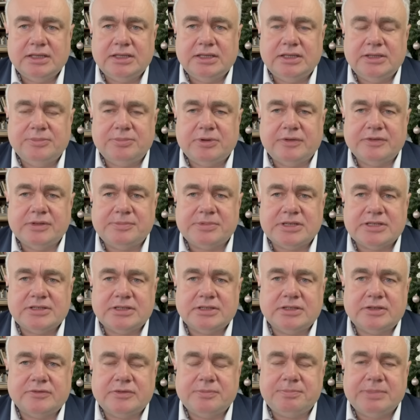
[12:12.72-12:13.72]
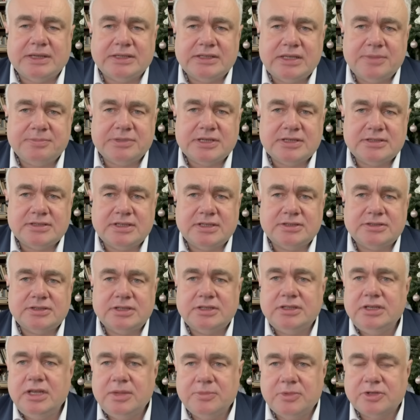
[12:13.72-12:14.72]
I powie prezydentowi, panie
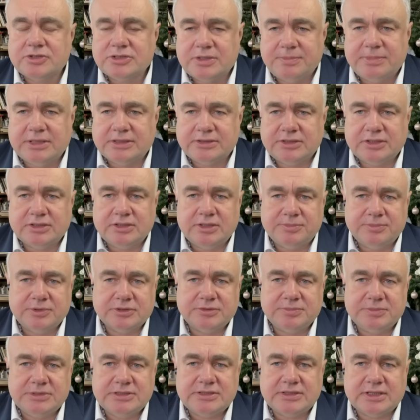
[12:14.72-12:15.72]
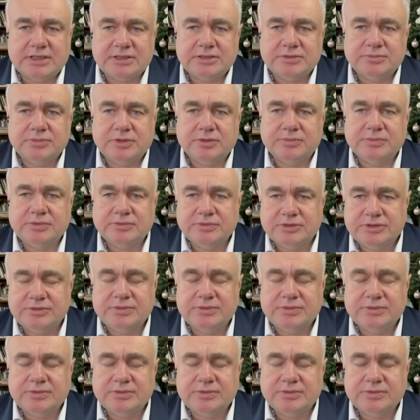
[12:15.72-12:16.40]
prezydencie, nie może pan tego podpisać, bo był,